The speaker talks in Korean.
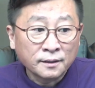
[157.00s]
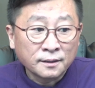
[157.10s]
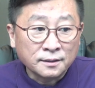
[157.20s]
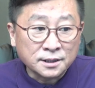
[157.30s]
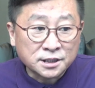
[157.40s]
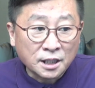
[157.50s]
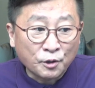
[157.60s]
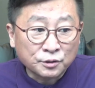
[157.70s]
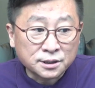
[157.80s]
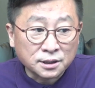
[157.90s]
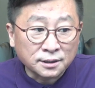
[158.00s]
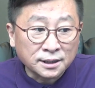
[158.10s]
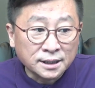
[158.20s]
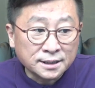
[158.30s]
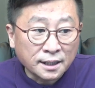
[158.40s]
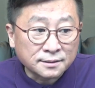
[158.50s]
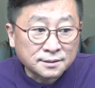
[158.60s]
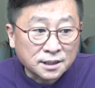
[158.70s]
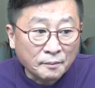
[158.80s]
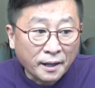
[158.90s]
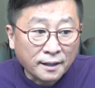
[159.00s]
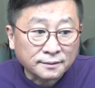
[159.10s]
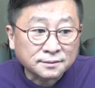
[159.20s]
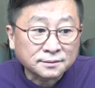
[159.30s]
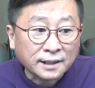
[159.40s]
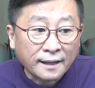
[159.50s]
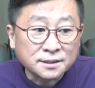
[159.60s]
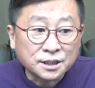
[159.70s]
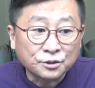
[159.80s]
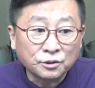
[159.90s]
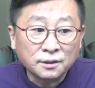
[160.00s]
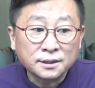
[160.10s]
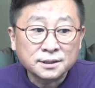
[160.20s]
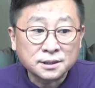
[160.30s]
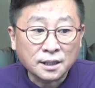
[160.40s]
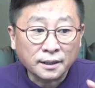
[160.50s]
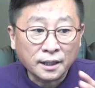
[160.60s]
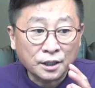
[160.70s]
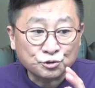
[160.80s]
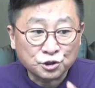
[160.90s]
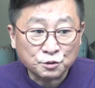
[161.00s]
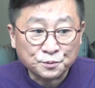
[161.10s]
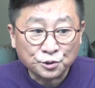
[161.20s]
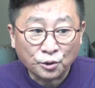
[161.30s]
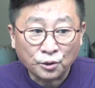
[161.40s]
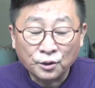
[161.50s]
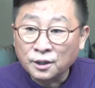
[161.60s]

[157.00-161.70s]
이재명 씨, 이제 제발 단식을 시작해 주십시오.